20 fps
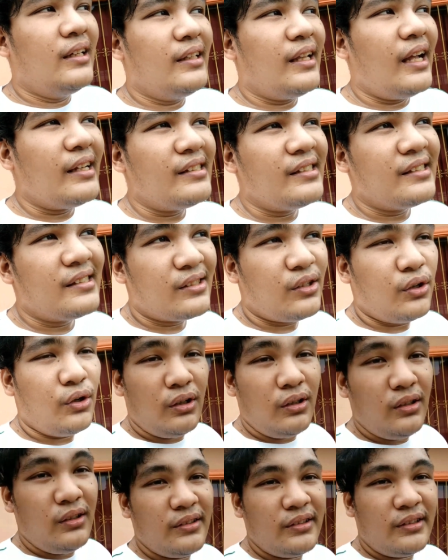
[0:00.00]
That's
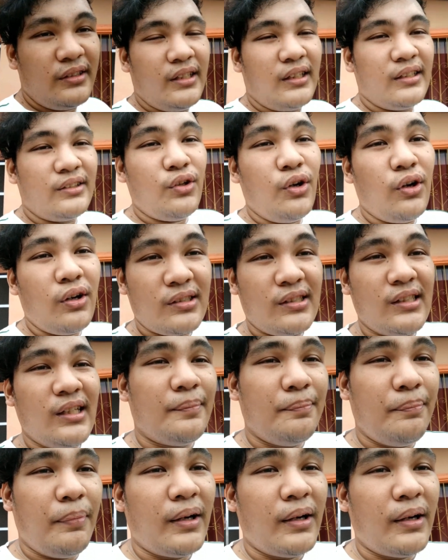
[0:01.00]
called toxic